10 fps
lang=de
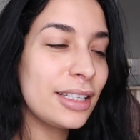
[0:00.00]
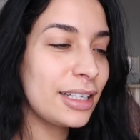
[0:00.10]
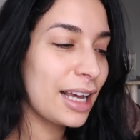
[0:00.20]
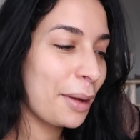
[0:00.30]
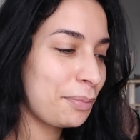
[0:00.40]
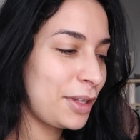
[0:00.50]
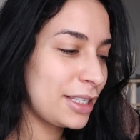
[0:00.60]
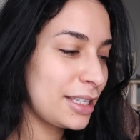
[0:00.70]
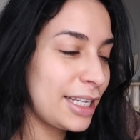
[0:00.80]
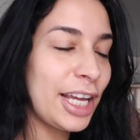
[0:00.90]
Ich habe
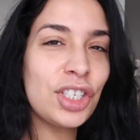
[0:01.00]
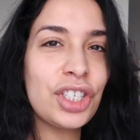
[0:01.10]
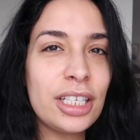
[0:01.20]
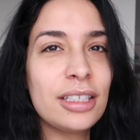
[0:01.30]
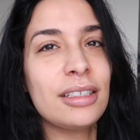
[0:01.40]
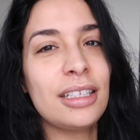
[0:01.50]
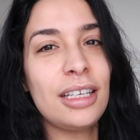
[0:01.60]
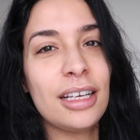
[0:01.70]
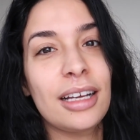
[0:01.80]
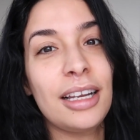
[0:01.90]
dieses Jahr entschieden,
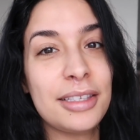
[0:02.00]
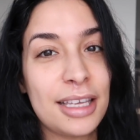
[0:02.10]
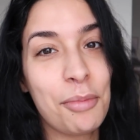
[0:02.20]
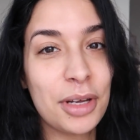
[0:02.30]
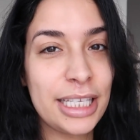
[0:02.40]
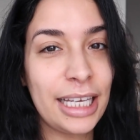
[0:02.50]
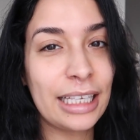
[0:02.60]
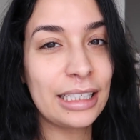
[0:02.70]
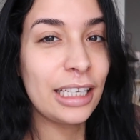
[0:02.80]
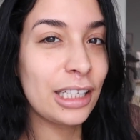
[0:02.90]
die
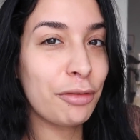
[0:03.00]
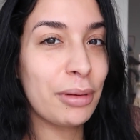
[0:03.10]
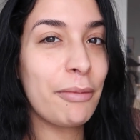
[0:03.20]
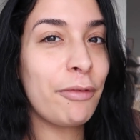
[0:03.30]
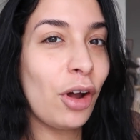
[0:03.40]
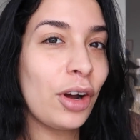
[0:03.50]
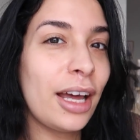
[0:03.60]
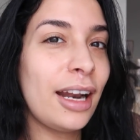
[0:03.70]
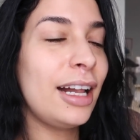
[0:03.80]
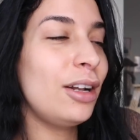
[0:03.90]
Glitzember-Serie nicht auf meinem
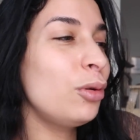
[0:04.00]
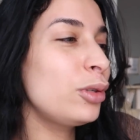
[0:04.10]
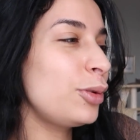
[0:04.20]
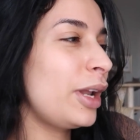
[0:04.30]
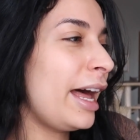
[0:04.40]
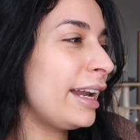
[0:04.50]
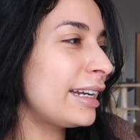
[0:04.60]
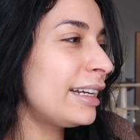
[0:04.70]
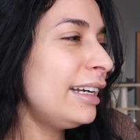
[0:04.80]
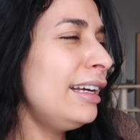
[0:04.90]
Vlog-Kanal
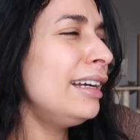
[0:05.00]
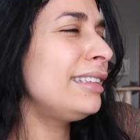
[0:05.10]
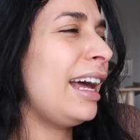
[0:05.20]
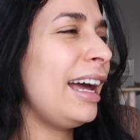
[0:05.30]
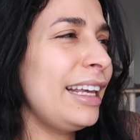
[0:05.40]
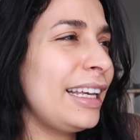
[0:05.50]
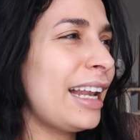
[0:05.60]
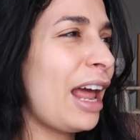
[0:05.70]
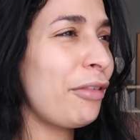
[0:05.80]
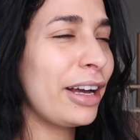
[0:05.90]
hochzuladen, da ich
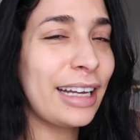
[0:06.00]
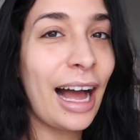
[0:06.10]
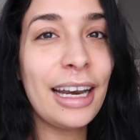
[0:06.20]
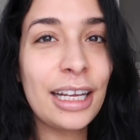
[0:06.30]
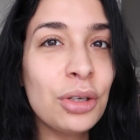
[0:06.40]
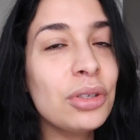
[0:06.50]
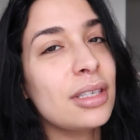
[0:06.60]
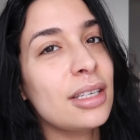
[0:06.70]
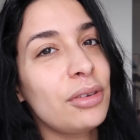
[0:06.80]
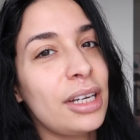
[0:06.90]
ihn einfach gar nicht
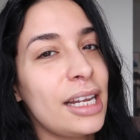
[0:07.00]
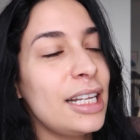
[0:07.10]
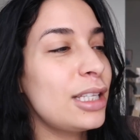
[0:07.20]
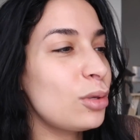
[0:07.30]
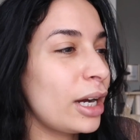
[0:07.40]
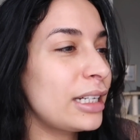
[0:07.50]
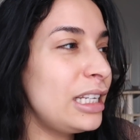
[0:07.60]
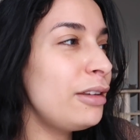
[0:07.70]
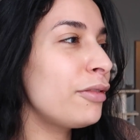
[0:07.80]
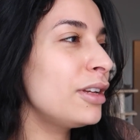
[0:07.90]
nutze und der nicht so
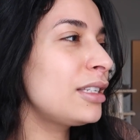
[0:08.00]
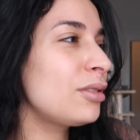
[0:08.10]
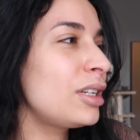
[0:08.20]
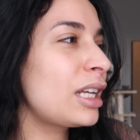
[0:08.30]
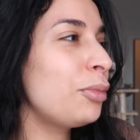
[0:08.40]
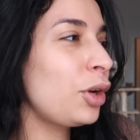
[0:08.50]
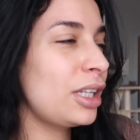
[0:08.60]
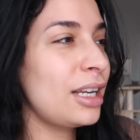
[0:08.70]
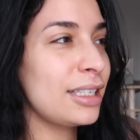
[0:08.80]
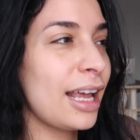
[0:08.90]
aktiv ist und ich
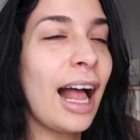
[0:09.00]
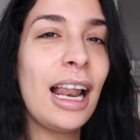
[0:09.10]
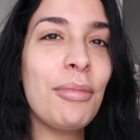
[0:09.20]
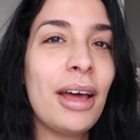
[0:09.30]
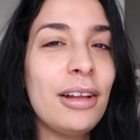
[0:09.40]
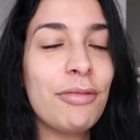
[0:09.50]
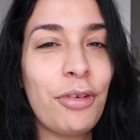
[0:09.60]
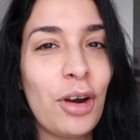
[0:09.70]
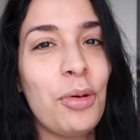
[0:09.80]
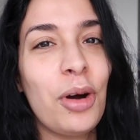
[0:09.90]
möchte, dass alle meine
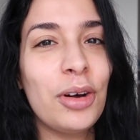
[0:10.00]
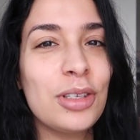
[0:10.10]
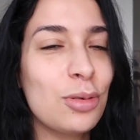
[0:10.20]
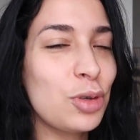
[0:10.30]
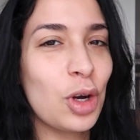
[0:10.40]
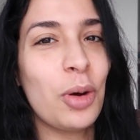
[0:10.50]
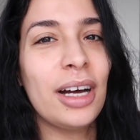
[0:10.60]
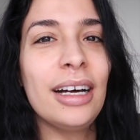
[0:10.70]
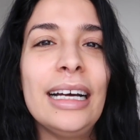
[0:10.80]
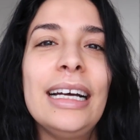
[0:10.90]
Follower und
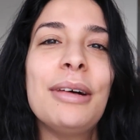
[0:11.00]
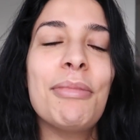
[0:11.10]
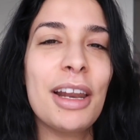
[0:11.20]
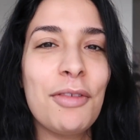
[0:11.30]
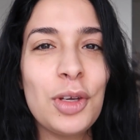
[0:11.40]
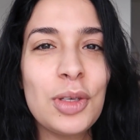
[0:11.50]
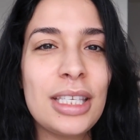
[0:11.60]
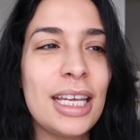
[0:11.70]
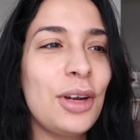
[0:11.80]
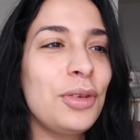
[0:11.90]
Zuschauer meine
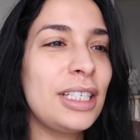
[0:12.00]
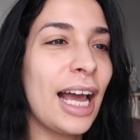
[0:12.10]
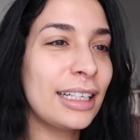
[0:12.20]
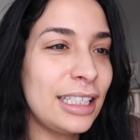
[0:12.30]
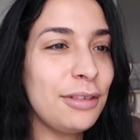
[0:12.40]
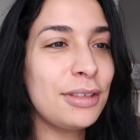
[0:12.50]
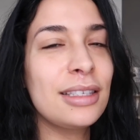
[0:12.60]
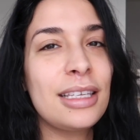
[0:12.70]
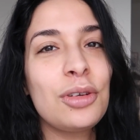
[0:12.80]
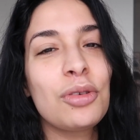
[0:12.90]
Videos sehen und die
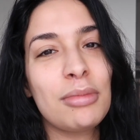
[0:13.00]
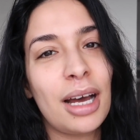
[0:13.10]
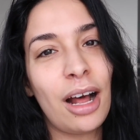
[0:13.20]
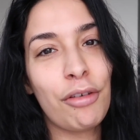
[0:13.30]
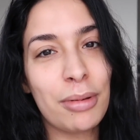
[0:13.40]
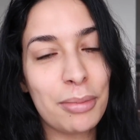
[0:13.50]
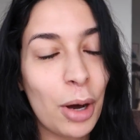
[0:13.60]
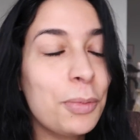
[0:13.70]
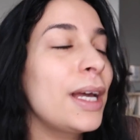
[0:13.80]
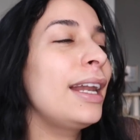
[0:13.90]
aktivsten sind nun mal auf meinem
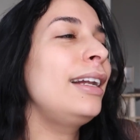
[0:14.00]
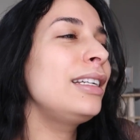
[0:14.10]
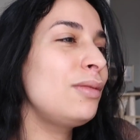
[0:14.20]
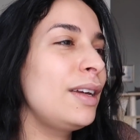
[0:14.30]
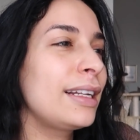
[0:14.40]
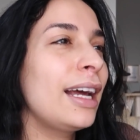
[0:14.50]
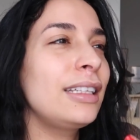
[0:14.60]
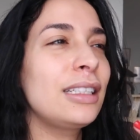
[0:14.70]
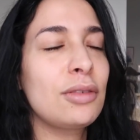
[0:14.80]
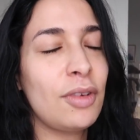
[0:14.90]
Hauptkanal. Deswegen
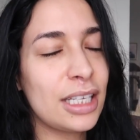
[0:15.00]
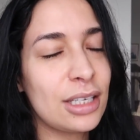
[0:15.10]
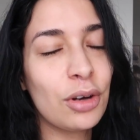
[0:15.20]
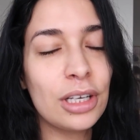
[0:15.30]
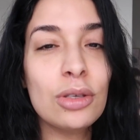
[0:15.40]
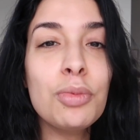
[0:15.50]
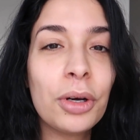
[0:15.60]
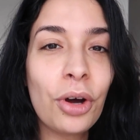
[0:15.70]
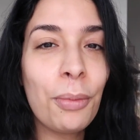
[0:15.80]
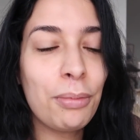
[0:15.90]
dachte ich, es wäre es auch ein
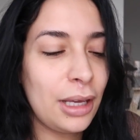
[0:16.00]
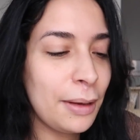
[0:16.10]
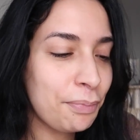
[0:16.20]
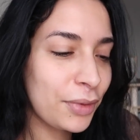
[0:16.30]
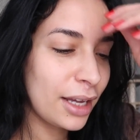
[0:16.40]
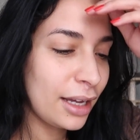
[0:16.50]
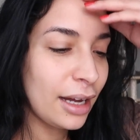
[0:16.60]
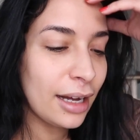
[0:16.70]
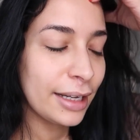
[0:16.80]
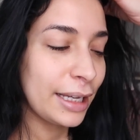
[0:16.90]
super Kombi,
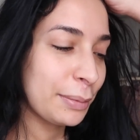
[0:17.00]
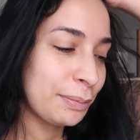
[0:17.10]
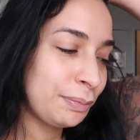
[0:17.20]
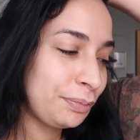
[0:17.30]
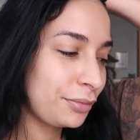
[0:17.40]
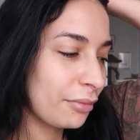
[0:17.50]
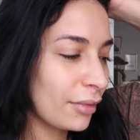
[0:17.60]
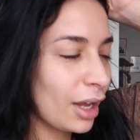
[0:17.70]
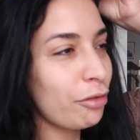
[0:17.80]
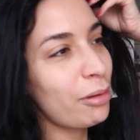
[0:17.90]
eben
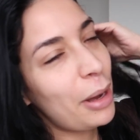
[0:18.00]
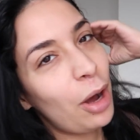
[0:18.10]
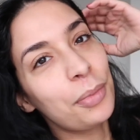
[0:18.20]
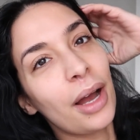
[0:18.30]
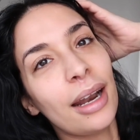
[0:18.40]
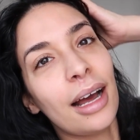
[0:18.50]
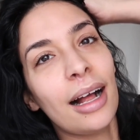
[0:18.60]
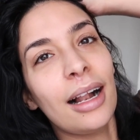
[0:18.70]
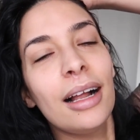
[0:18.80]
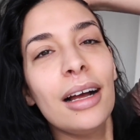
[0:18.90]
auf meinem
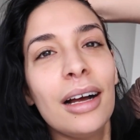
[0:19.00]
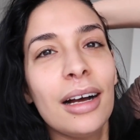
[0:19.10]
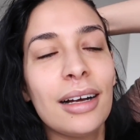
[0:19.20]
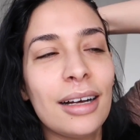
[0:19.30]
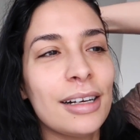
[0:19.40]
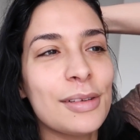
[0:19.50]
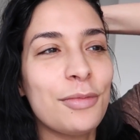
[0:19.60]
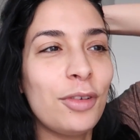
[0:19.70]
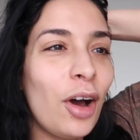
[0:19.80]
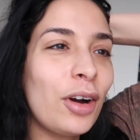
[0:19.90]
Hauptkanal äh,
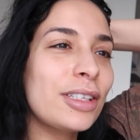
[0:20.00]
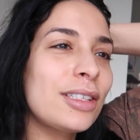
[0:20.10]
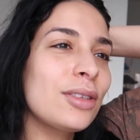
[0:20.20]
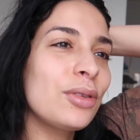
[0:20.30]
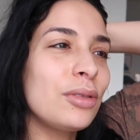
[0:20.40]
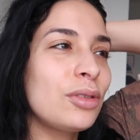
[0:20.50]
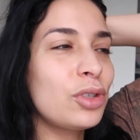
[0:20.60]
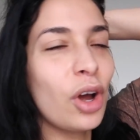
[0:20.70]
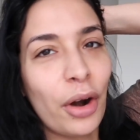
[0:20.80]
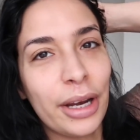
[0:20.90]
Vlogs und
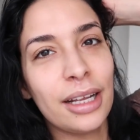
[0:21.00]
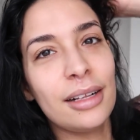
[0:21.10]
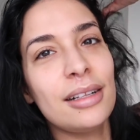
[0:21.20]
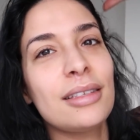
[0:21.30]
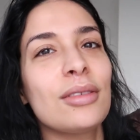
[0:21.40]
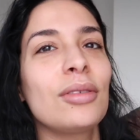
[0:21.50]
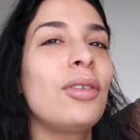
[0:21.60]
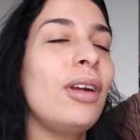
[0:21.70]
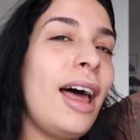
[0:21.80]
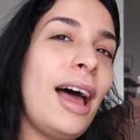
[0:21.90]
Tutorials und
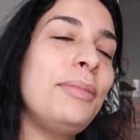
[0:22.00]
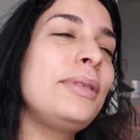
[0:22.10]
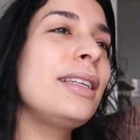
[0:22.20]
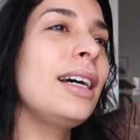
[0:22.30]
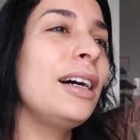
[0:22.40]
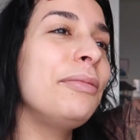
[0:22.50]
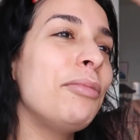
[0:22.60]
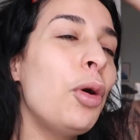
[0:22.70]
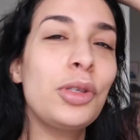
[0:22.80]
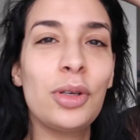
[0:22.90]
Collabs
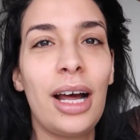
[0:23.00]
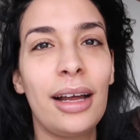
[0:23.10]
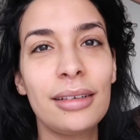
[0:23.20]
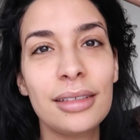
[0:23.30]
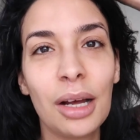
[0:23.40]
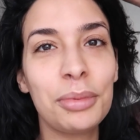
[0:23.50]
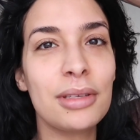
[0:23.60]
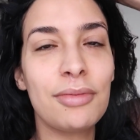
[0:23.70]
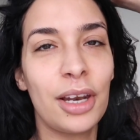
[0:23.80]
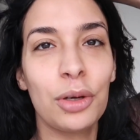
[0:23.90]
ähm, hochzuladen. Ich glaube,
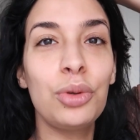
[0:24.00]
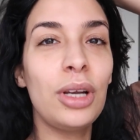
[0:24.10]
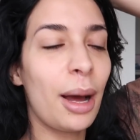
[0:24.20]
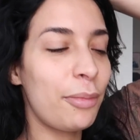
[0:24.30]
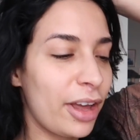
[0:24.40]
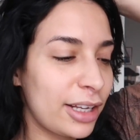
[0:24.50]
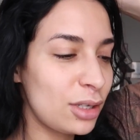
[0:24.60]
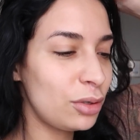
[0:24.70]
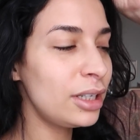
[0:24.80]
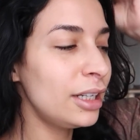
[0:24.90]
es wäre eine coole
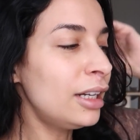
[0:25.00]
Abwechslung.